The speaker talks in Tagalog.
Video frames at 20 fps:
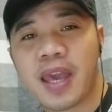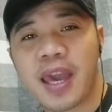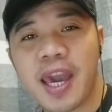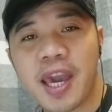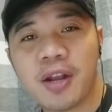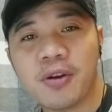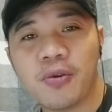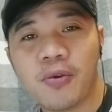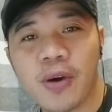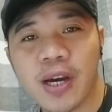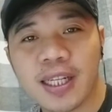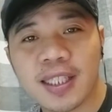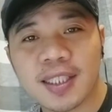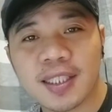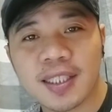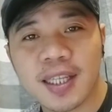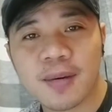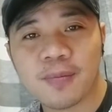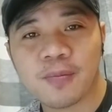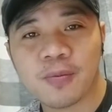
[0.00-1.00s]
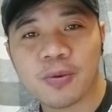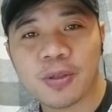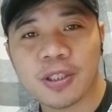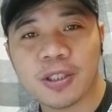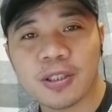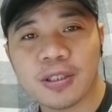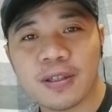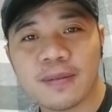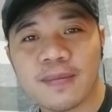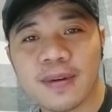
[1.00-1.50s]
And what's up
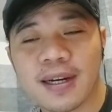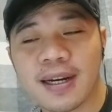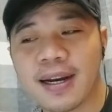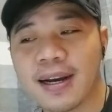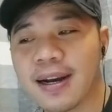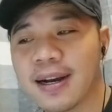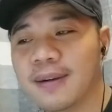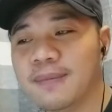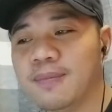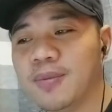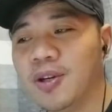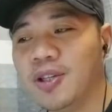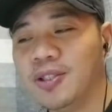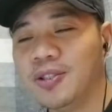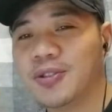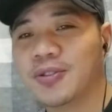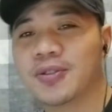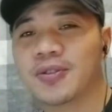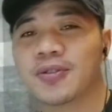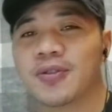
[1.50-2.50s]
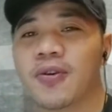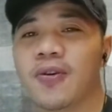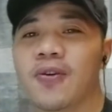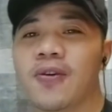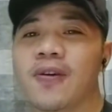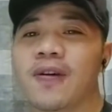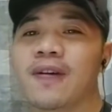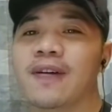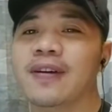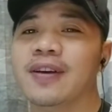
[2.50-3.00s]
with you mga humbles?
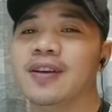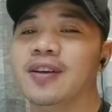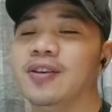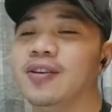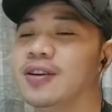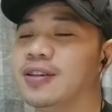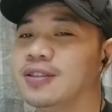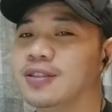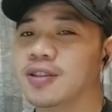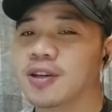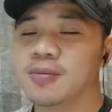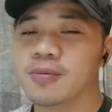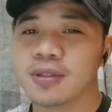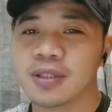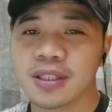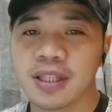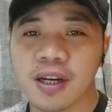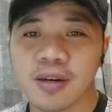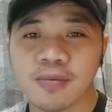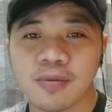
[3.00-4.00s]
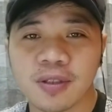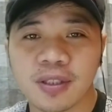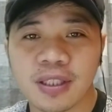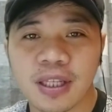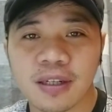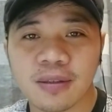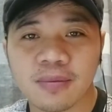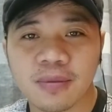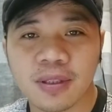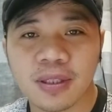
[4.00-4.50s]
So, yon Kamusta,
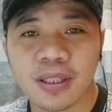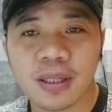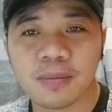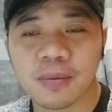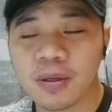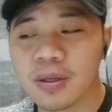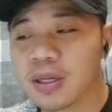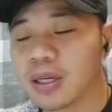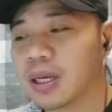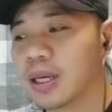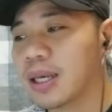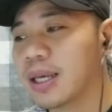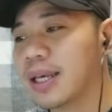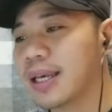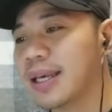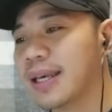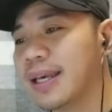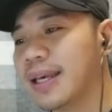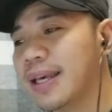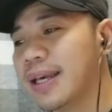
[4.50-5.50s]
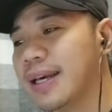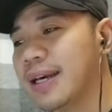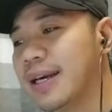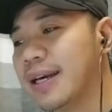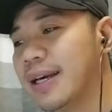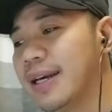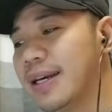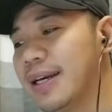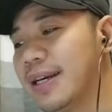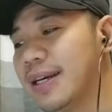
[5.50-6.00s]
kamusta, kamusta po?
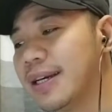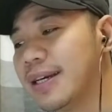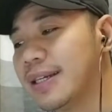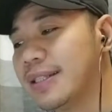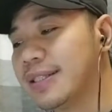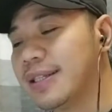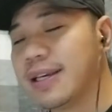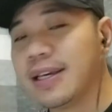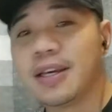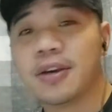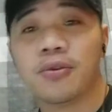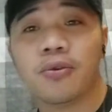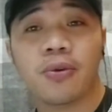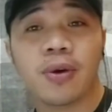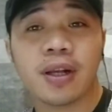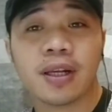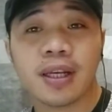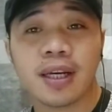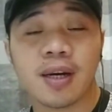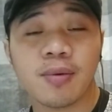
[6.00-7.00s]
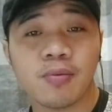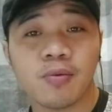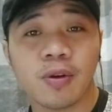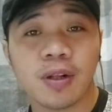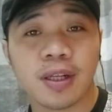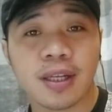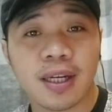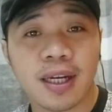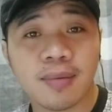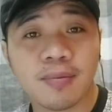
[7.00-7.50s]
At uh, eh, welcome,
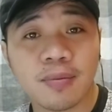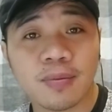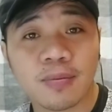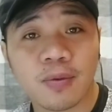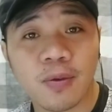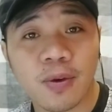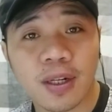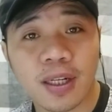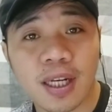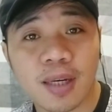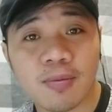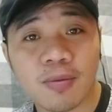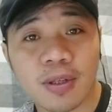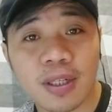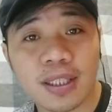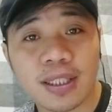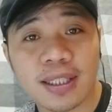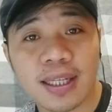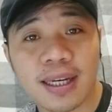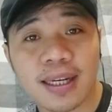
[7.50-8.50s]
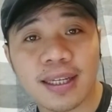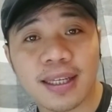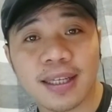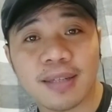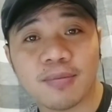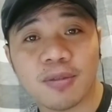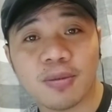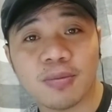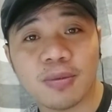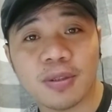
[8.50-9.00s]
welcome. Welcome ulit sa
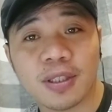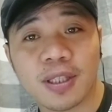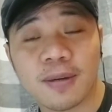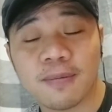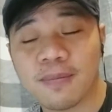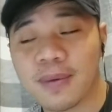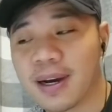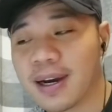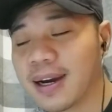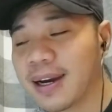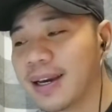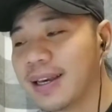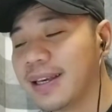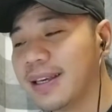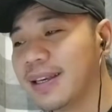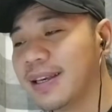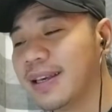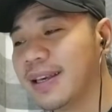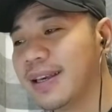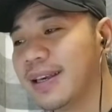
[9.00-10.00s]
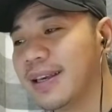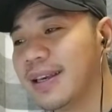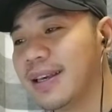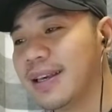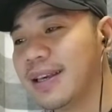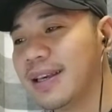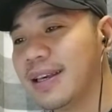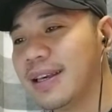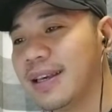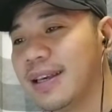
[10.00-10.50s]
aking mumunting bahay.
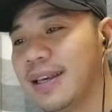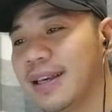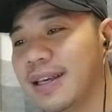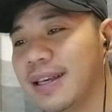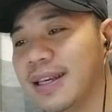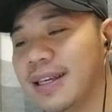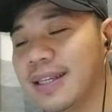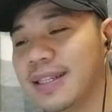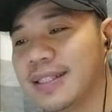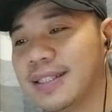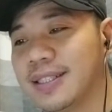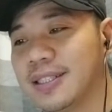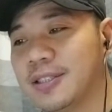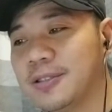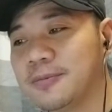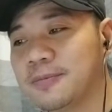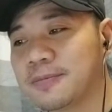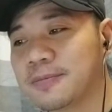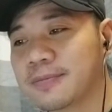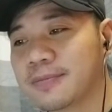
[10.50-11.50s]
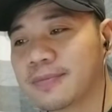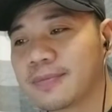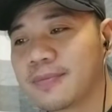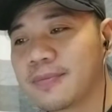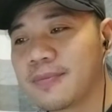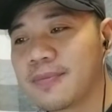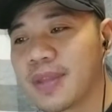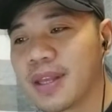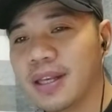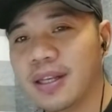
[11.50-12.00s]
And,
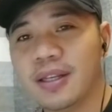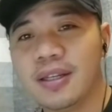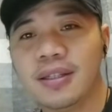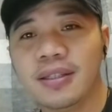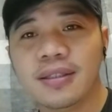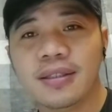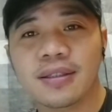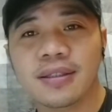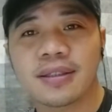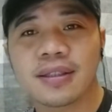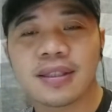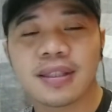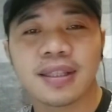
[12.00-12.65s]
yon